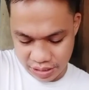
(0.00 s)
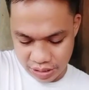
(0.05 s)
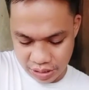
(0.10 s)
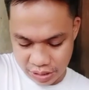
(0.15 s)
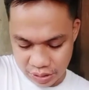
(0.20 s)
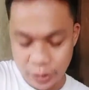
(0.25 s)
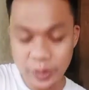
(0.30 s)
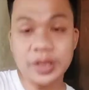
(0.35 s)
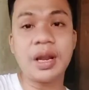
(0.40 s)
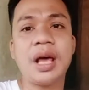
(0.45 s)
So,
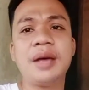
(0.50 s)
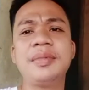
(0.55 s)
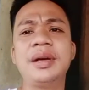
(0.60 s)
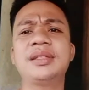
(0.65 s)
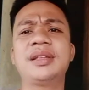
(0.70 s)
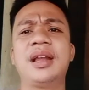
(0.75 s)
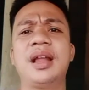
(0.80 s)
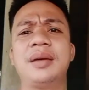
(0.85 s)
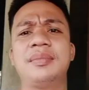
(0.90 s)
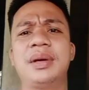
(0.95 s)
salamat,
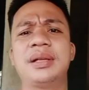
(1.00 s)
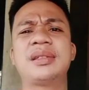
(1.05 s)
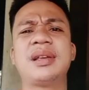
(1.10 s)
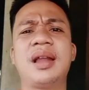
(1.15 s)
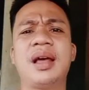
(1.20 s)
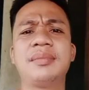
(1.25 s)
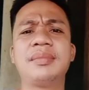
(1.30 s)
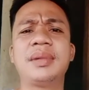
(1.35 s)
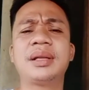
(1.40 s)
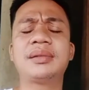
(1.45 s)
salamat,
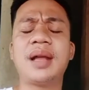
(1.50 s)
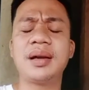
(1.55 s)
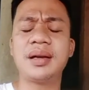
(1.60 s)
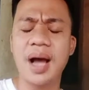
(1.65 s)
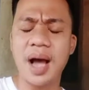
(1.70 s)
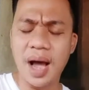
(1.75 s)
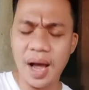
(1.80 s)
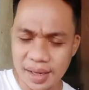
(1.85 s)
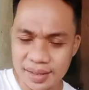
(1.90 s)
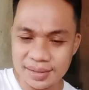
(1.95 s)
salamat.
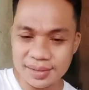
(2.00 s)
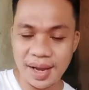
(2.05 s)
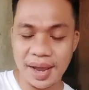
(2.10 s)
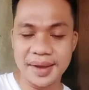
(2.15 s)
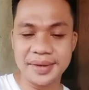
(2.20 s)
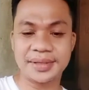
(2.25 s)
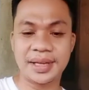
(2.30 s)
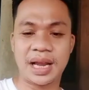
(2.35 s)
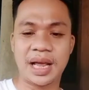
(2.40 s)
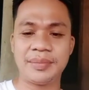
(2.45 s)
Daghan kayong
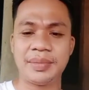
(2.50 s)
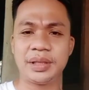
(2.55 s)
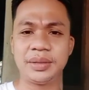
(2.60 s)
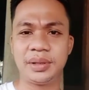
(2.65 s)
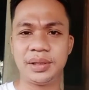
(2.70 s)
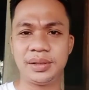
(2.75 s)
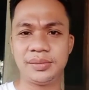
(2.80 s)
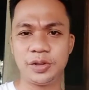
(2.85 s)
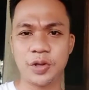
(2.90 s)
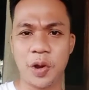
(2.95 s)
salamat,
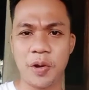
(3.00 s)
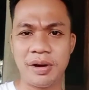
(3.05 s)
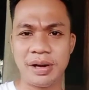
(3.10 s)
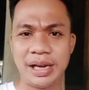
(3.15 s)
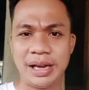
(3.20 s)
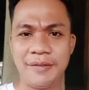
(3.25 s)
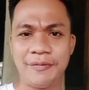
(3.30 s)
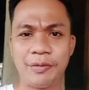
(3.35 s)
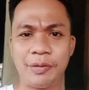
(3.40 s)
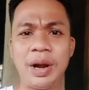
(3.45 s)
Madam Joy
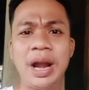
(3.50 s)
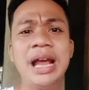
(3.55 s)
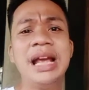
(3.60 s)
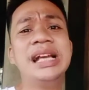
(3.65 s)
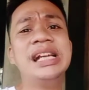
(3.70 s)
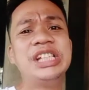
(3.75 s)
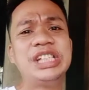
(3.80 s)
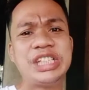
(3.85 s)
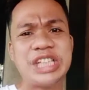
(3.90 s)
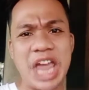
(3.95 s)
Oakley, for
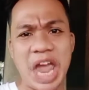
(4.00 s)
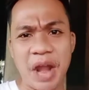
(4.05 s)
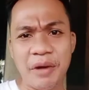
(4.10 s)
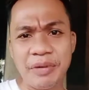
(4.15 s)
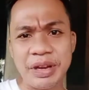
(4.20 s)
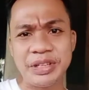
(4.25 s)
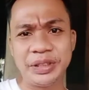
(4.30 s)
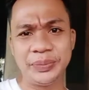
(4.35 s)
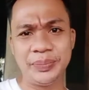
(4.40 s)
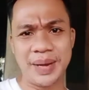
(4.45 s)
sharing
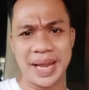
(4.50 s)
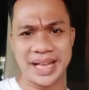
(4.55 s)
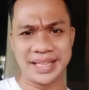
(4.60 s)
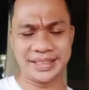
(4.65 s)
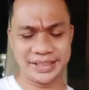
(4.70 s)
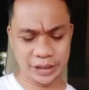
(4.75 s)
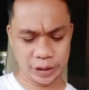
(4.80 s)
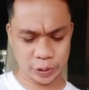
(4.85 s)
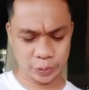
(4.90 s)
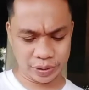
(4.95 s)
your
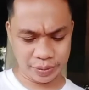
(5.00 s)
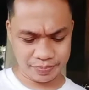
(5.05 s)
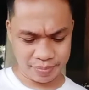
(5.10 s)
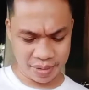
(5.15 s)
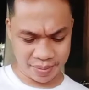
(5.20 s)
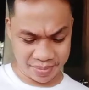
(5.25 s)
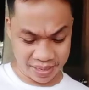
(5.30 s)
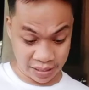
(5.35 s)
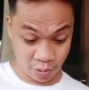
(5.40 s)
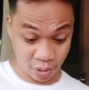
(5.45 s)
blessings with Ma'am
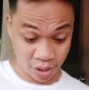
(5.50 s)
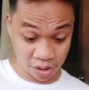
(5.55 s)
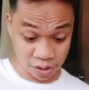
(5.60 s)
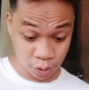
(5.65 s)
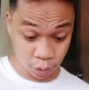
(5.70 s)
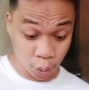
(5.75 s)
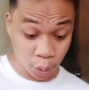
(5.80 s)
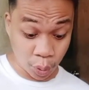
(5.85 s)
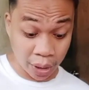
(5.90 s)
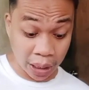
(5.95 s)
Ili. Wala dyan
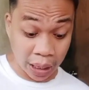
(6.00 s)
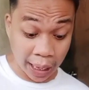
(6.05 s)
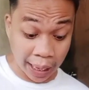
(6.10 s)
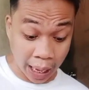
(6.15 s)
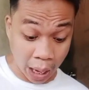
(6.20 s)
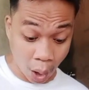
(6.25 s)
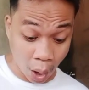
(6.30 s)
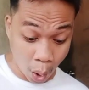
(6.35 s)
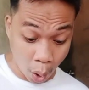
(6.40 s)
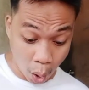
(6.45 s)
ko
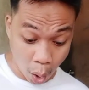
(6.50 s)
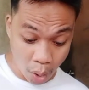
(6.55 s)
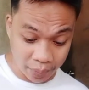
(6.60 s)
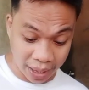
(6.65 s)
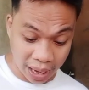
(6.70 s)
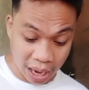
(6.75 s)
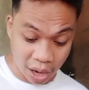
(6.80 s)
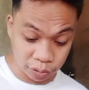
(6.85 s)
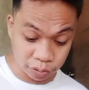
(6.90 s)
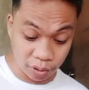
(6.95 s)
nagadahom, nga
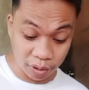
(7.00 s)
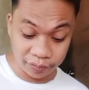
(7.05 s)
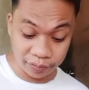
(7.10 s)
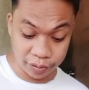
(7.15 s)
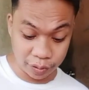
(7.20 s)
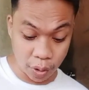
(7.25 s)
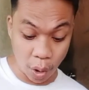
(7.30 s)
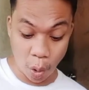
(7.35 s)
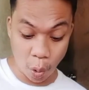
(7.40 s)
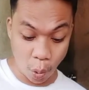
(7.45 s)
out of
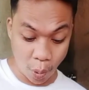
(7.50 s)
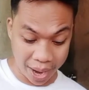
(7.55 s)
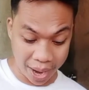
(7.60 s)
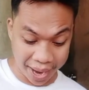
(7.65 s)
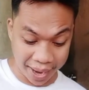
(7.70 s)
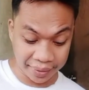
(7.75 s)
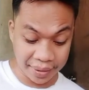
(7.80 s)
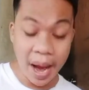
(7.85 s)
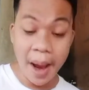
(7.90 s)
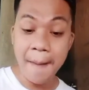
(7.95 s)

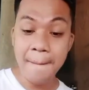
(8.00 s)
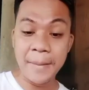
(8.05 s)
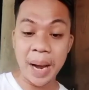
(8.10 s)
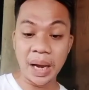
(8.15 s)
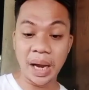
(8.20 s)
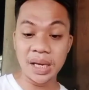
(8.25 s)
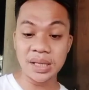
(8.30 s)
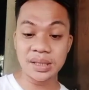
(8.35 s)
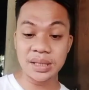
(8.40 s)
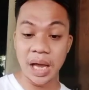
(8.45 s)
nowhere,
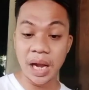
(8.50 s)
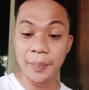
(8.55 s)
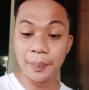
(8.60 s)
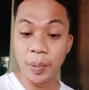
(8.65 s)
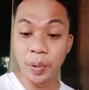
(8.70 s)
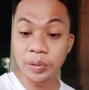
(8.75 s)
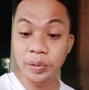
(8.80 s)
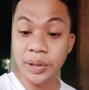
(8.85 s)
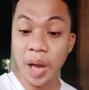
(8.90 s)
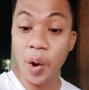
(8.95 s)
maka-cellphone,
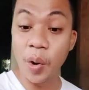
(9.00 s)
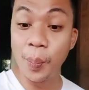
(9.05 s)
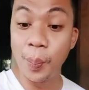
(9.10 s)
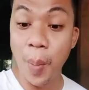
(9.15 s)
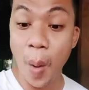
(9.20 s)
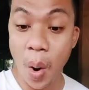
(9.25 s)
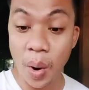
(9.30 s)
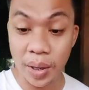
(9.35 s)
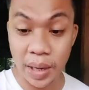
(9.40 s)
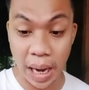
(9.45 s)
ta taog
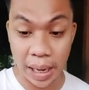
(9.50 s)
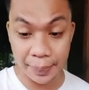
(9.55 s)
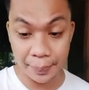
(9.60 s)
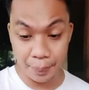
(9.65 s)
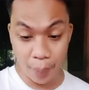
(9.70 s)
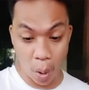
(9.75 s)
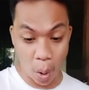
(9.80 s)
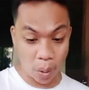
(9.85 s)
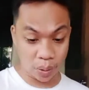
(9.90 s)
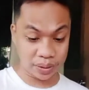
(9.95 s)

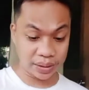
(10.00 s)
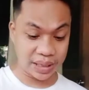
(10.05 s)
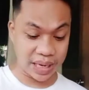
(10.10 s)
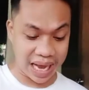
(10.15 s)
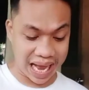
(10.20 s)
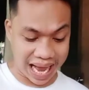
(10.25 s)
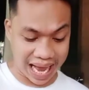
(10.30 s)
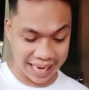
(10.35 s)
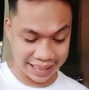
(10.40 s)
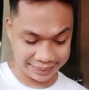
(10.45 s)

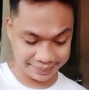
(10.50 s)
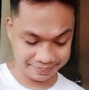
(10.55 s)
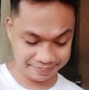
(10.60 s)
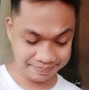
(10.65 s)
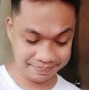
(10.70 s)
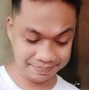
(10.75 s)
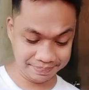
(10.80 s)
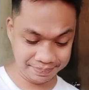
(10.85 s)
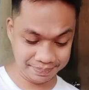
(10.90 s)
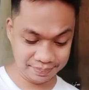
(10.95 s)
bonggang-bongga.
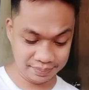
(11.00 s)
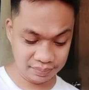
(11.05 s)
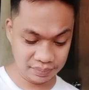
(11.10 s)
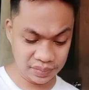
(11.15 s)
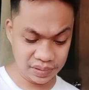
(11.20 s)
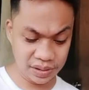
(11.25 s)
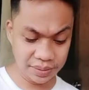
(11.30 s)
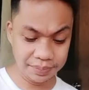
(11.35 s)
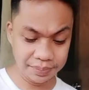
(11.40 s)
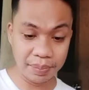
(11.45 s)

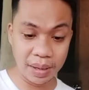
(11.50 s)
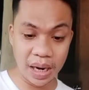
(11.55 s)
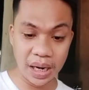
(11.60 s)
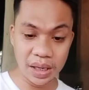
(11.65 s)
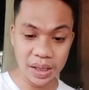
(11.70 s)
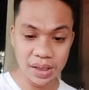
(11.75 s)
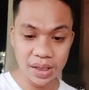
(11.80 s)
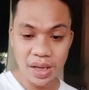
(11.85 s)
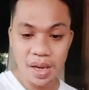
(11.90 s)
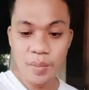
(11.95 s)
Ba? Diba?
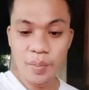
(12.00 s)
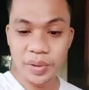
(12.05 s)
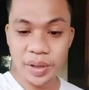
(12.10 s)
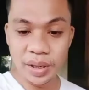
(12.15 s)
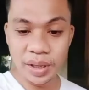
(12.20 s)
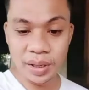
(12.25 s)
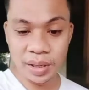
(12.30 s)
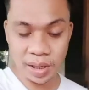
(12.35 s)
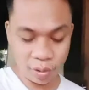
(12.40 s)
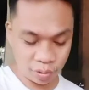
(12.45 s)
Muna
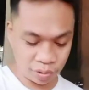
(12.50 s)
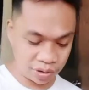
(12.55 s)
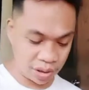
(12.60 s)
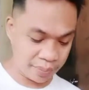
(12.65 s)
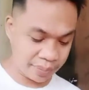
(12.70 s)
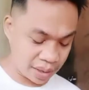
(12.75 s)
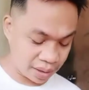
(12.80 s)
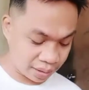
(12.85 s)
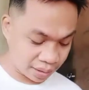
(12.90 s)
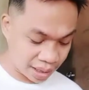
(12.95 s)
ginaingon nga
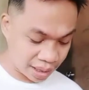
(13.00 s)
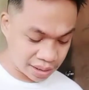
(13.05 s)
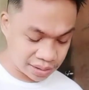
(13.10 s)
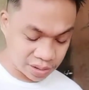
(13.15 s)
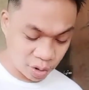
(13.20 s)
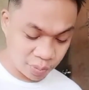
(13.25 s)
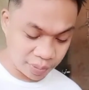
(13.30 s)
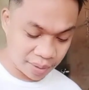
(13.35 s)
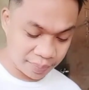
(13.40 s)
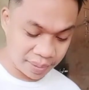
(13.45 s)
mga grasya o
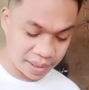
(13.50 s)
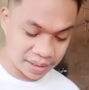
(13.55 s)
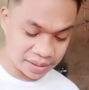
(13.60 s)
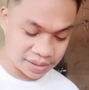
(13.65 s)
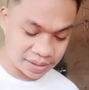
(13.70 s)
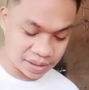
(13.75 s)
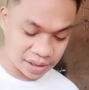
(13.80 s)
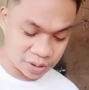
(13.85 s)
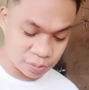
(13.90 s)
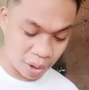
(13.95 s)
mga
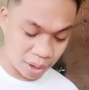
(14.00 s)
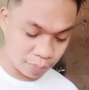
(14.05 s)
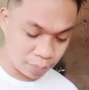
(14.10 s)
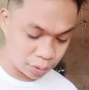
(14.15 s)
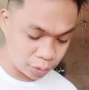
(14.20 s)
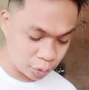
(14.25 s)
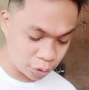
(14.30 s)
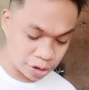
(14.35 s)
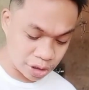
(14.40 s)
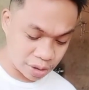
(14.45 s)
blessings, maabot
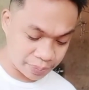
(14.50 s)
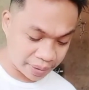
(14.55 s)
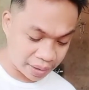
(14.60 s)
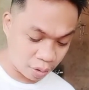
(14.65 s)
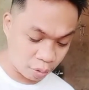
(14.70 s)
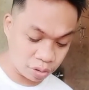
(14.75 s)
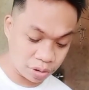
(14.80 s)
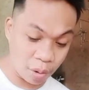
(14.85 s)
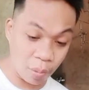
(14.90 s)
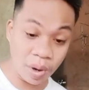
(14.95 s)
ko siya sa
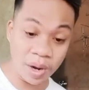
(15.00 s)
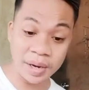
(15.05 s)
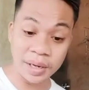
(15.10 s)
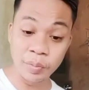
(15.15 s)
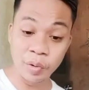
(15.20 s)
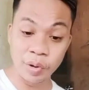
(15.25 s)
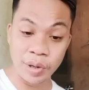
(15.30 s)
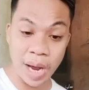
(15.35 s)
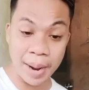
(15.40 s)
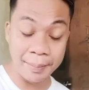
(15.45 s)
panahon nga wala ni mo
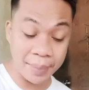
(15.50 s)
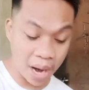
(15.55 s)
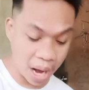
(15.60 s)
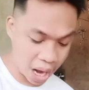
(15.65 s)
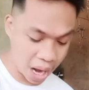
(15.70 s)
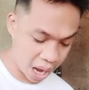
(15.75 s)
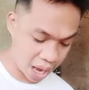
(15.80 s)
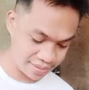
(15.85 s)
dama ha.